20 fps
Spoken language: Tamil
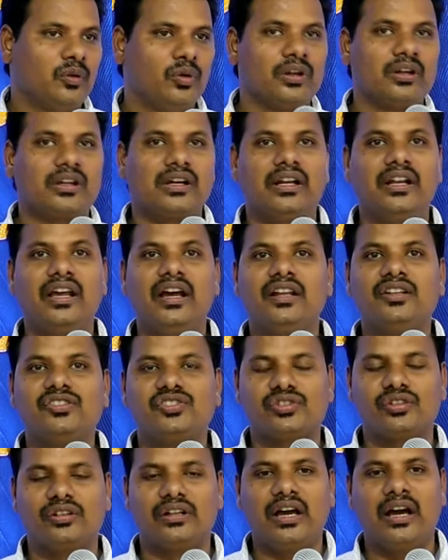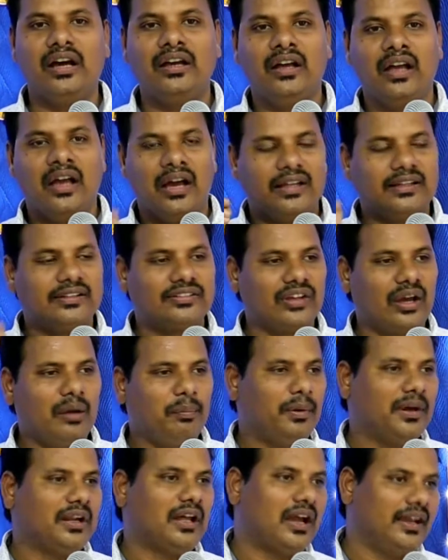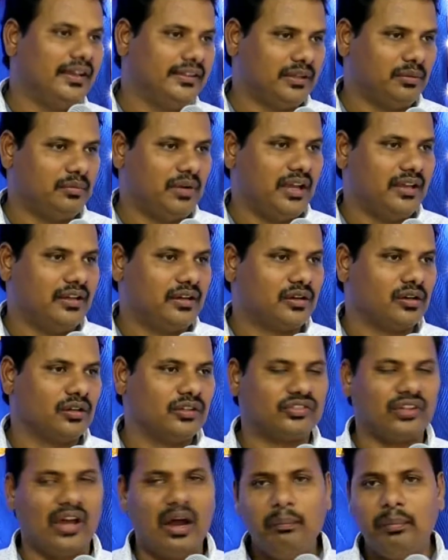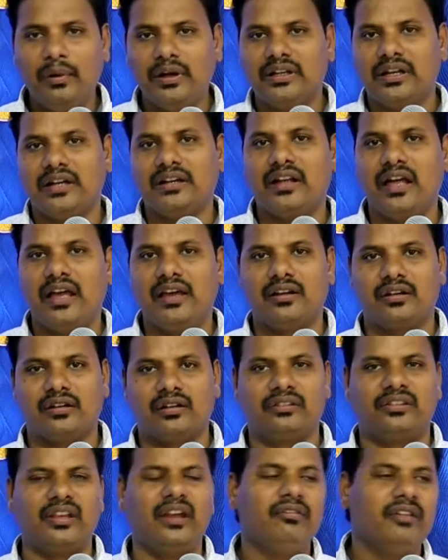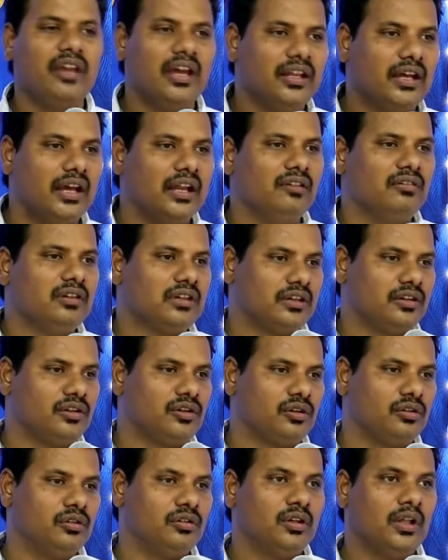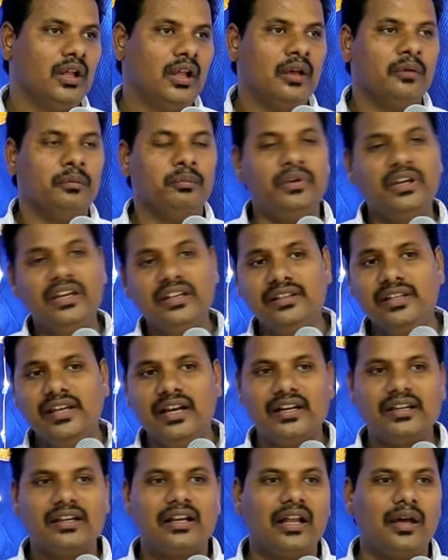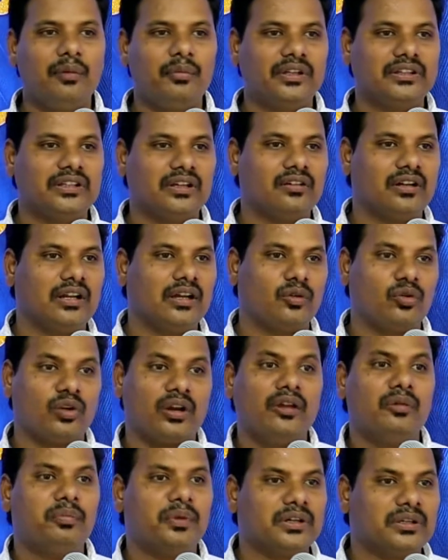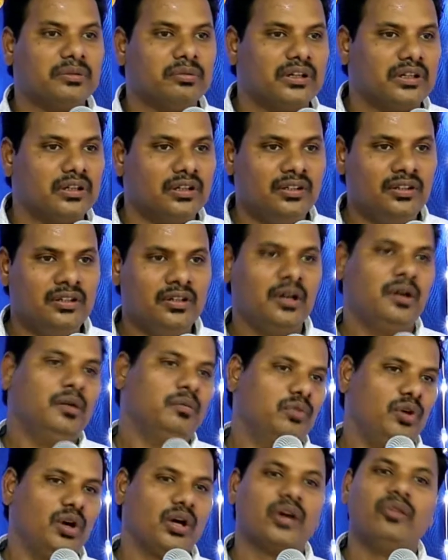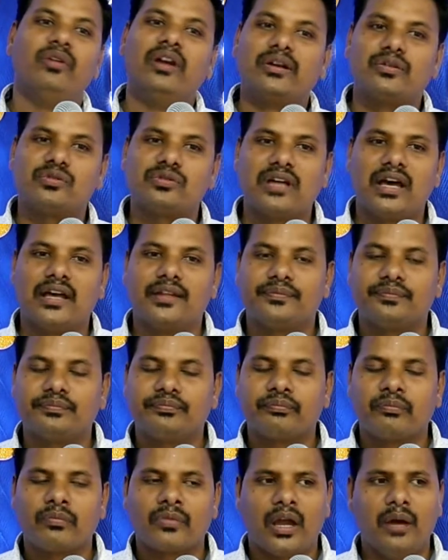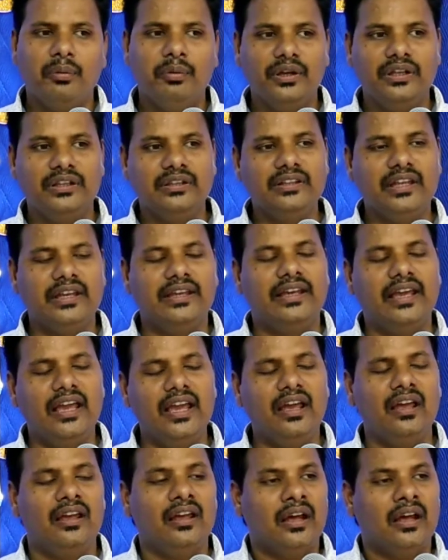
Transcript: ஒரு கல்யாணம் சொன்னால் அந்த சாப்பாடு ஆயத்தமாக இருக்கணும் சாப்பாடு நன்றாக இருக்கணும் தேவையான அளவுக்கு இருக்கணும் மீதி எடுக்கலாமே தவிர குறைபட்டு மட்டும் போகவே கூடாது அப்போ இந்த ஏ